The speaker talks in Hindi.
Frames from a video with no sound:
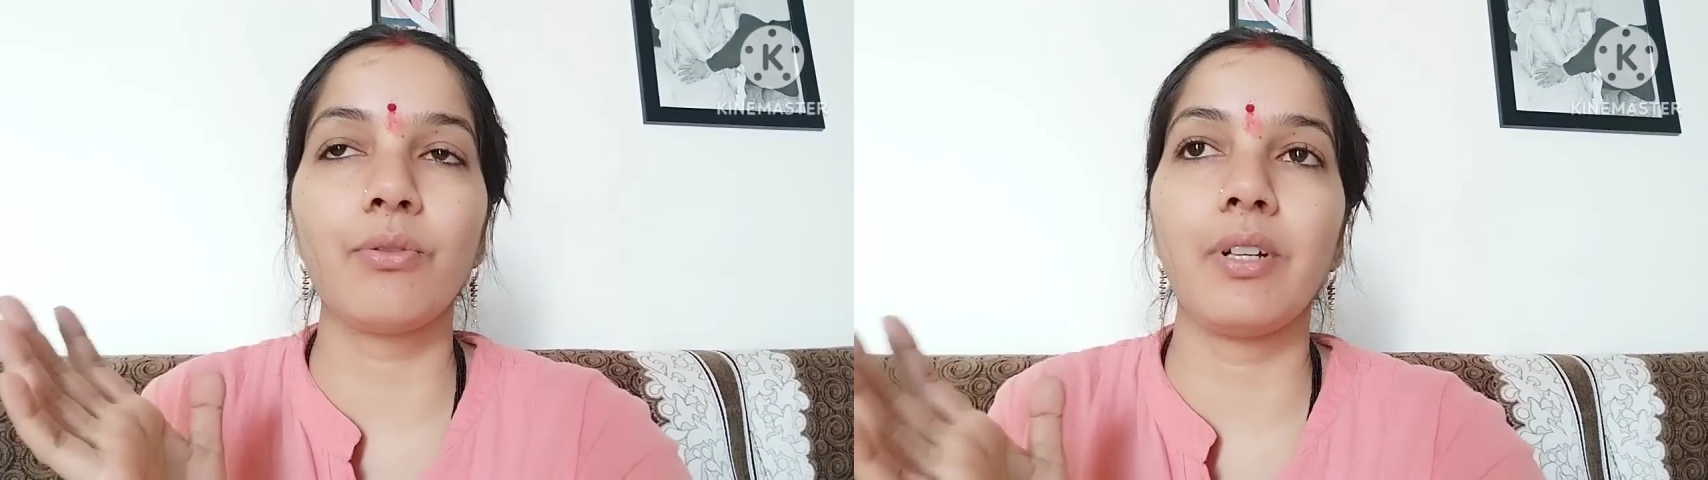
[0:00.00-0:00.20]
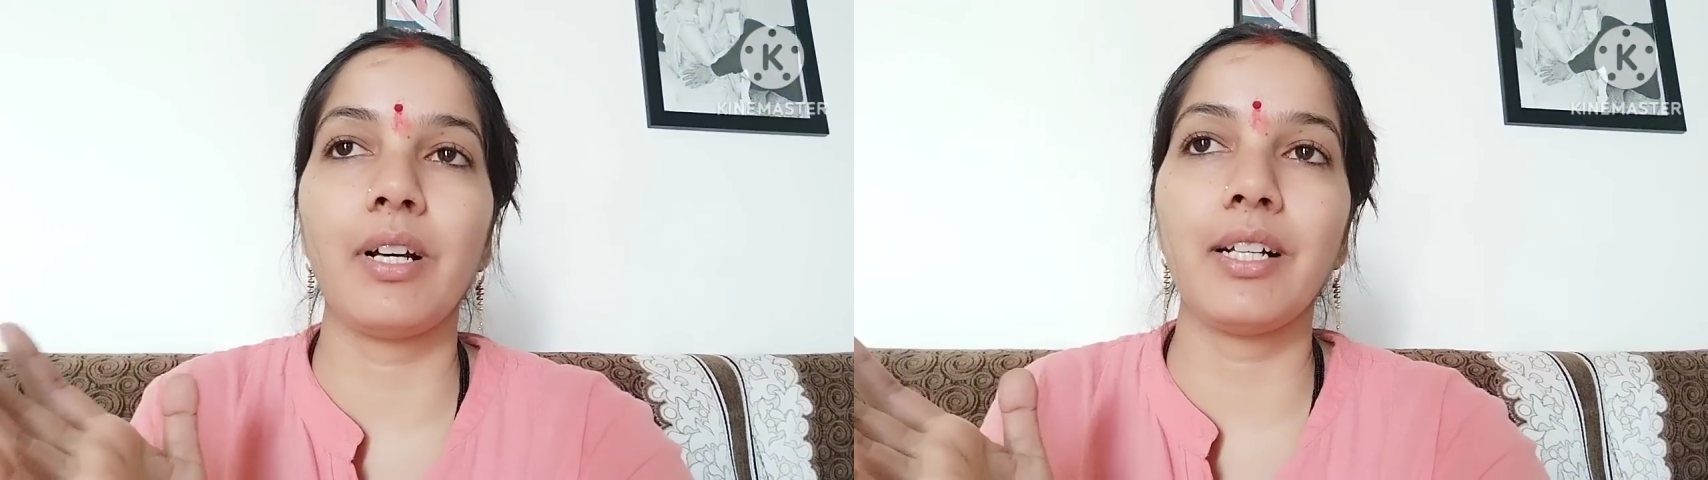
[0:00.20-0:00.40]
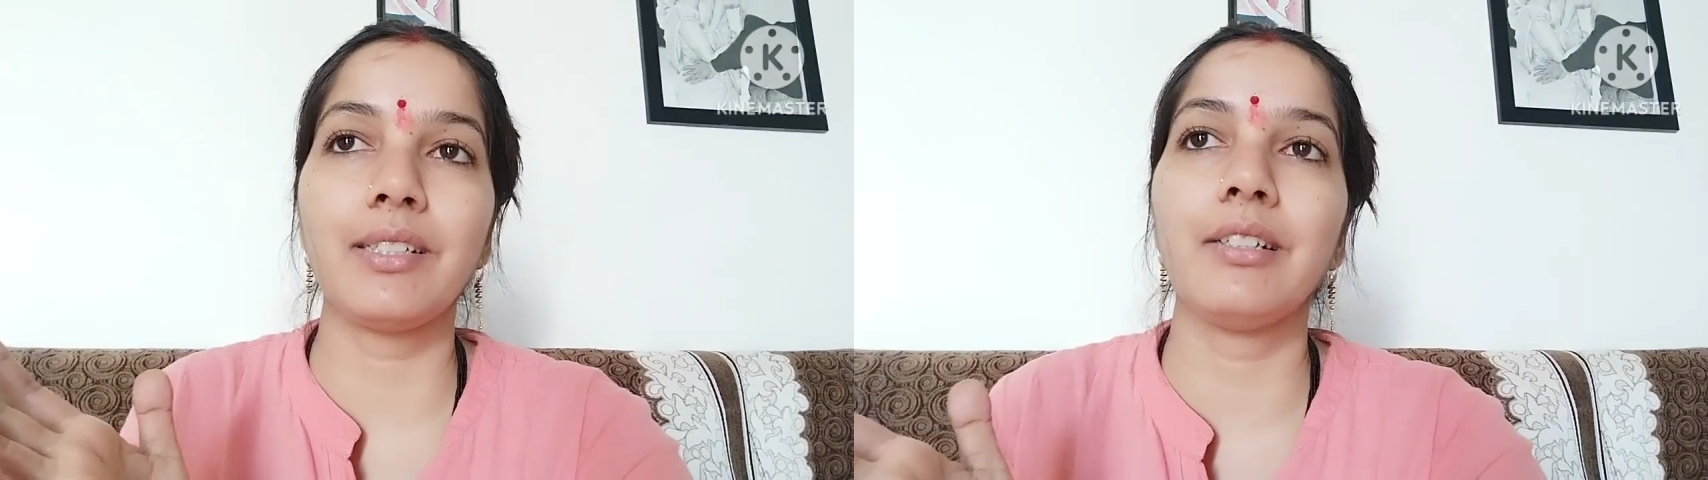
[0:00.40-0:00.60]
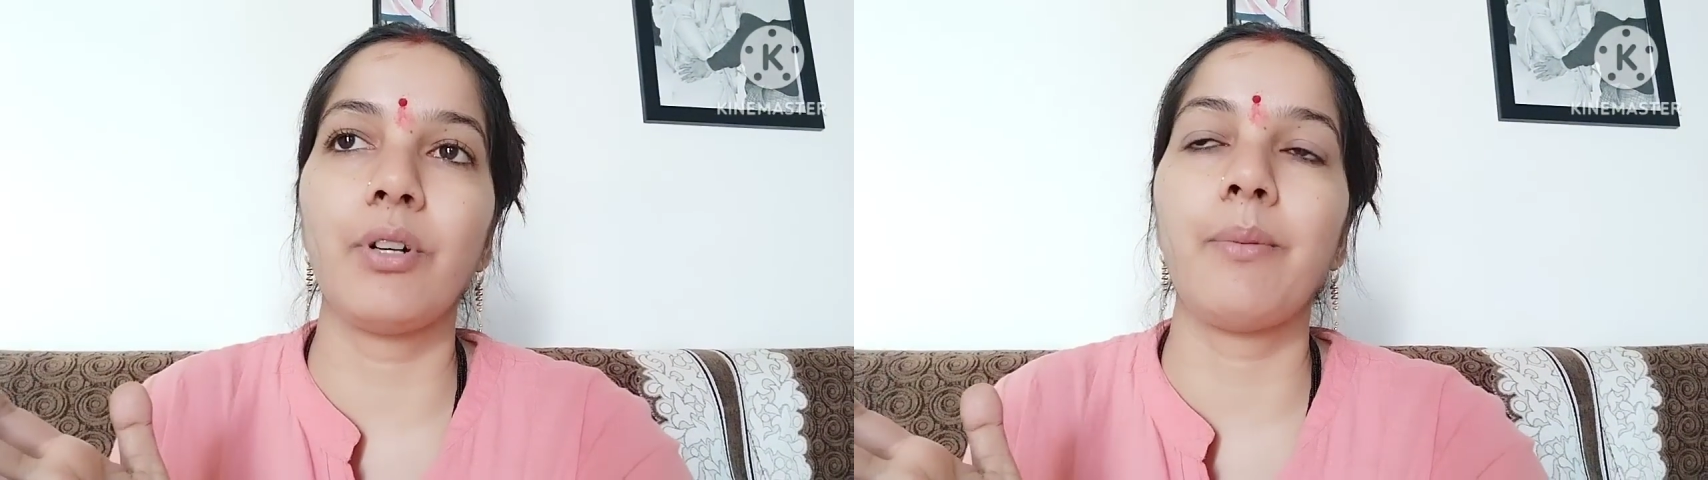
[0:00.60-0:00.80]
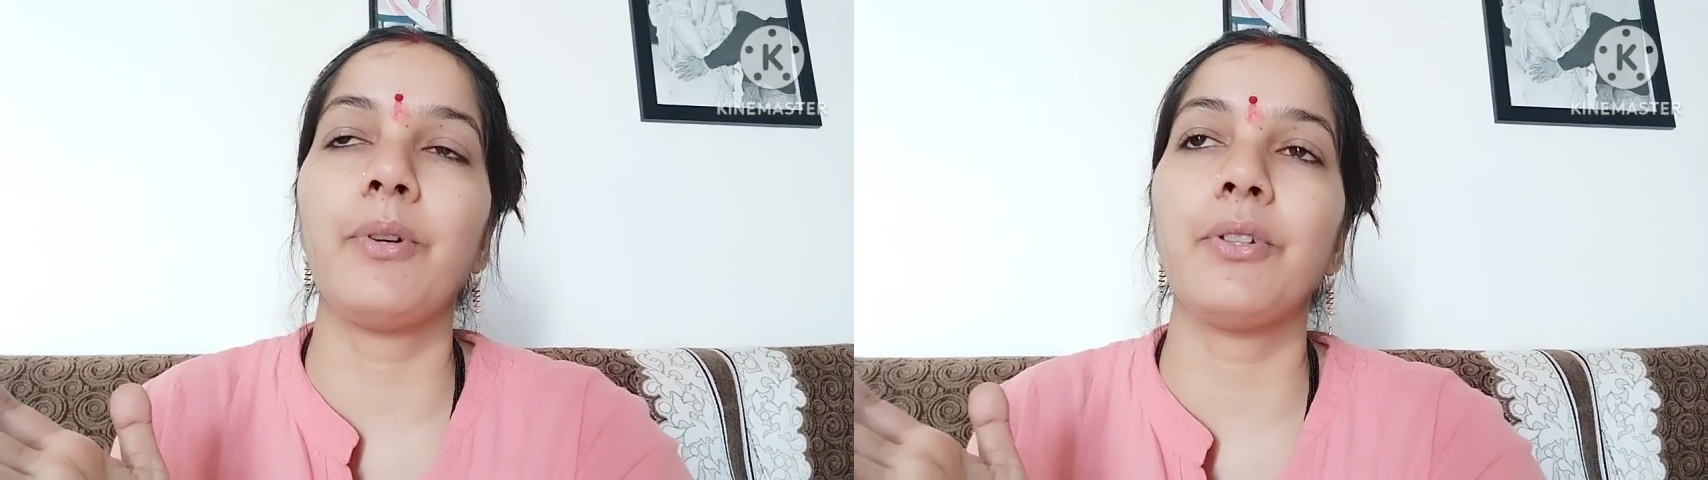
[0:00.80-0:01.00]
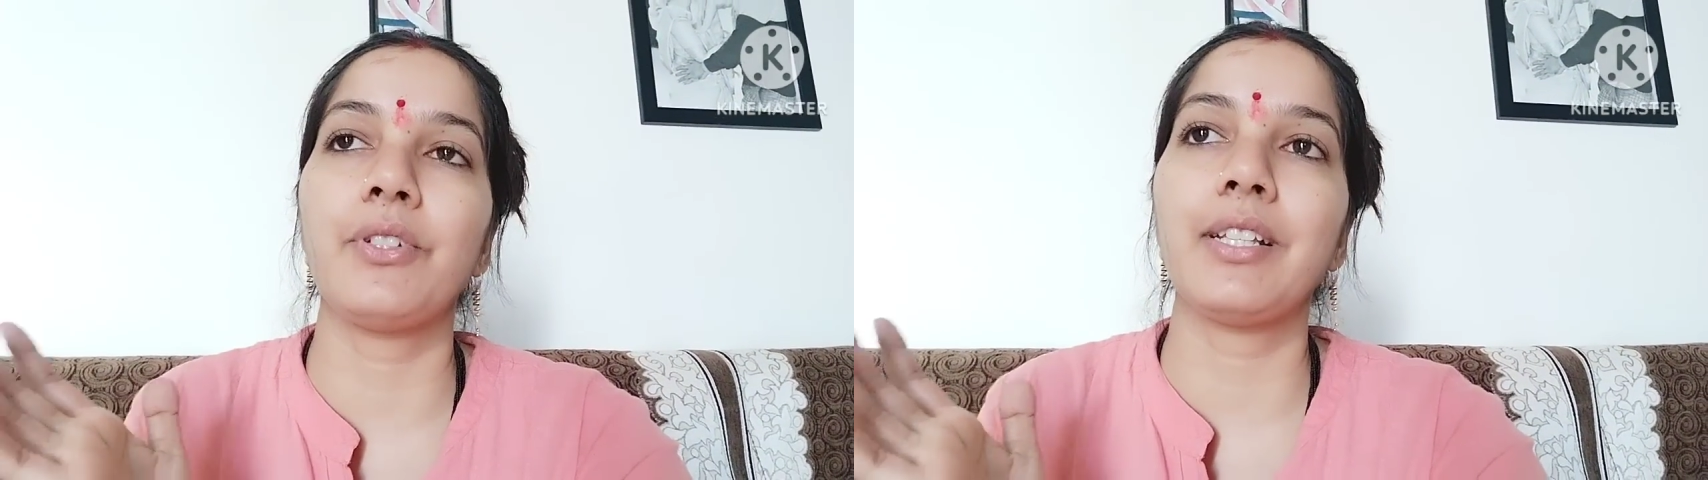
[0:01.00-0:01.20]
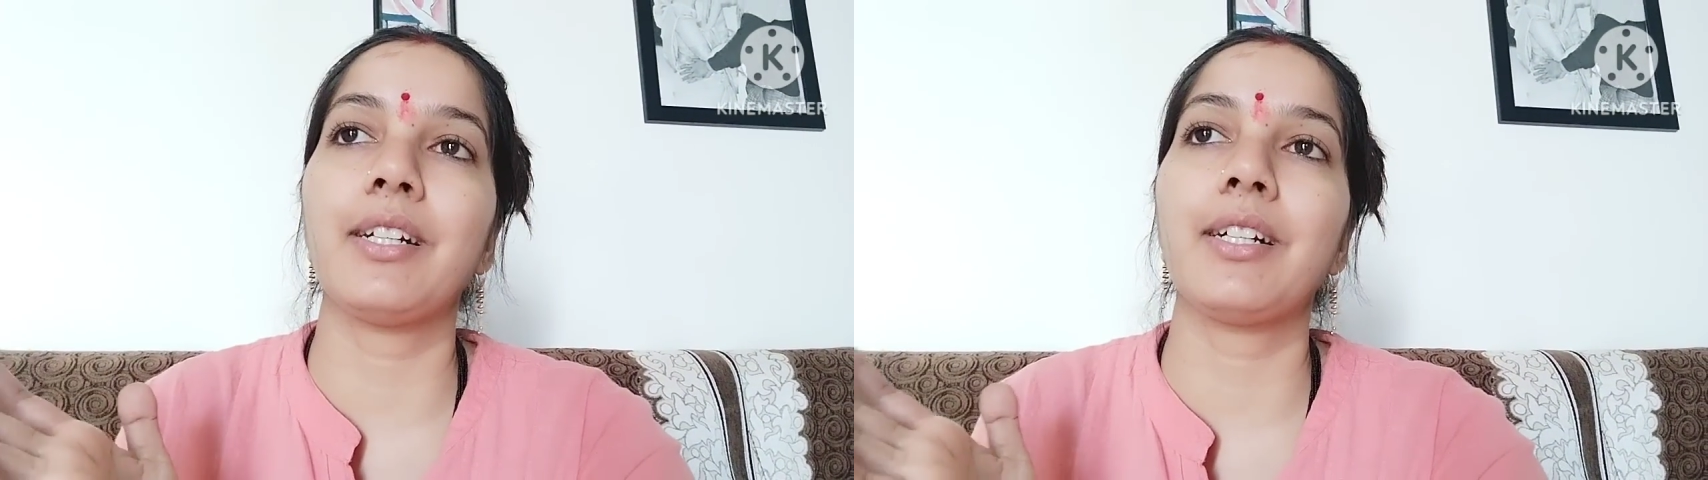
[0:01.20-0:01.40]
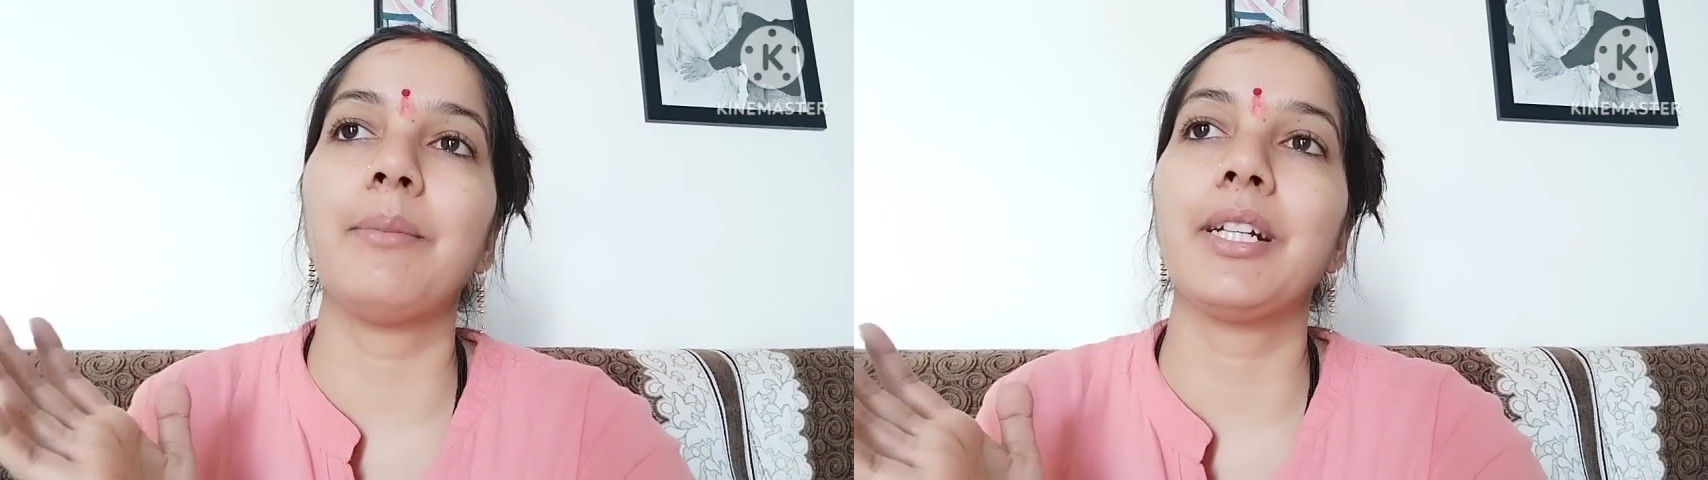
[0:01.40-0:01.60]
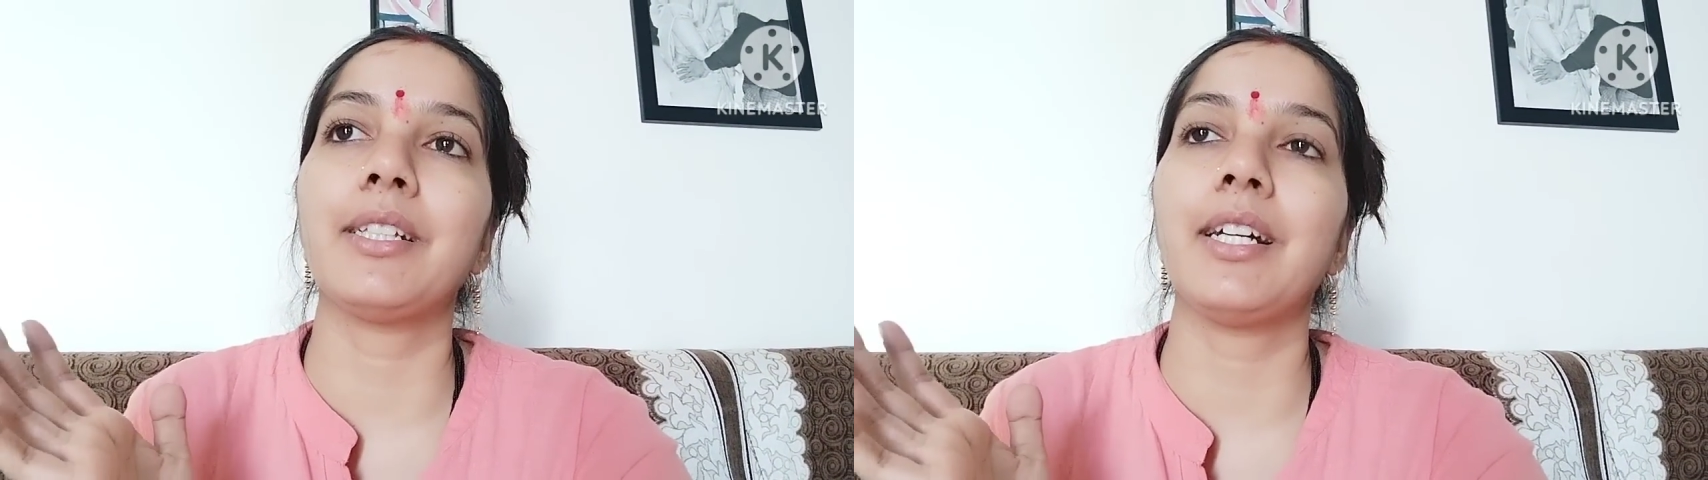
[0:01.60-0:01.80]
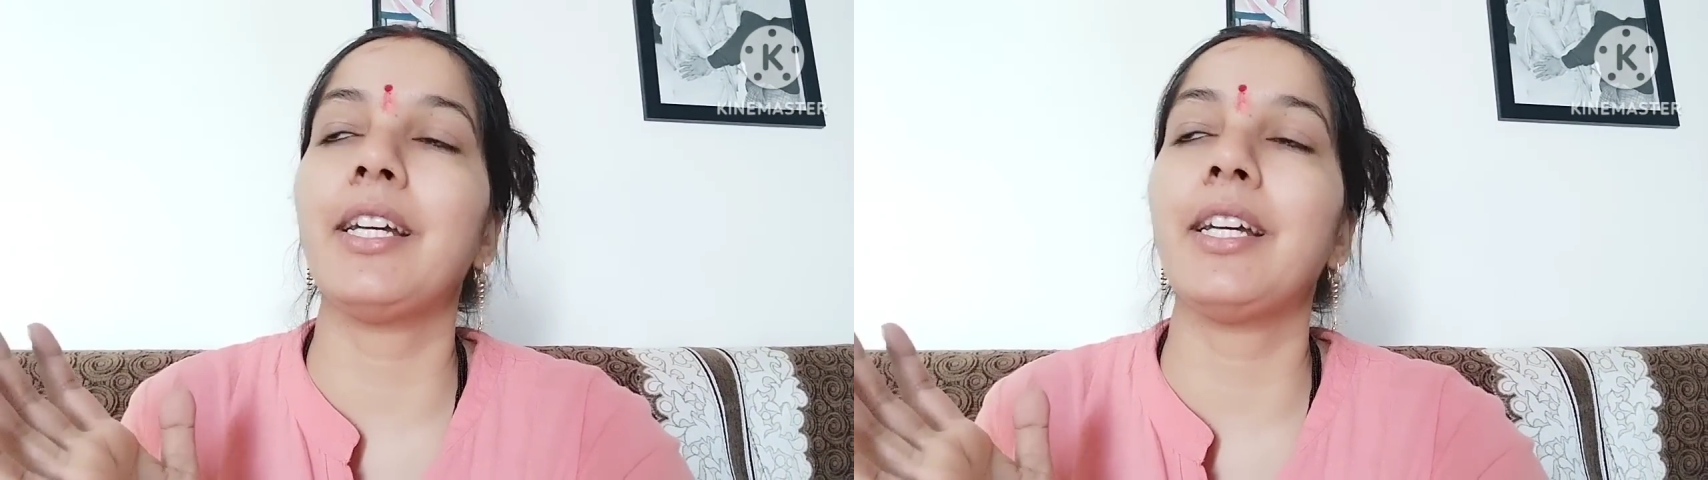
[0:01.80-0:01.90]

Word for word: आजकल थोड़ा बहुत ज़्यादा काम रहता है